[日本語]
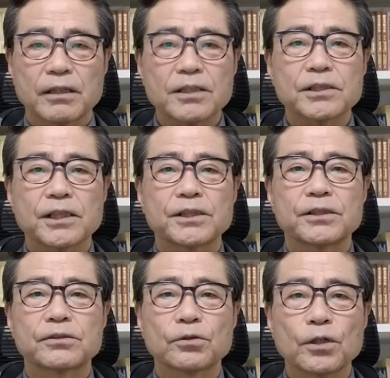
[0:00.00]
確か
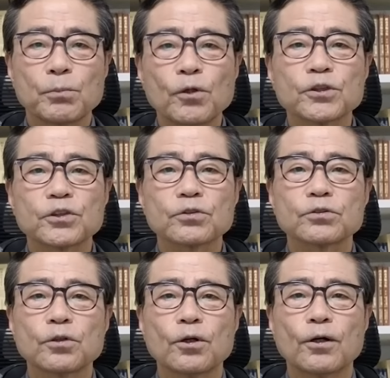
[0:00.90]
にそれも一
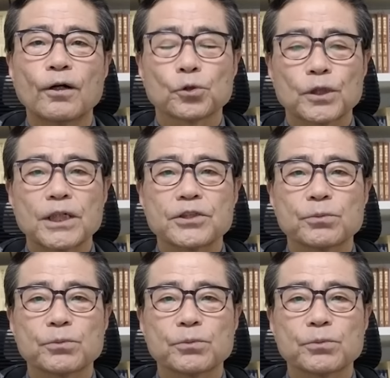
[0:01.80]
つの懲戒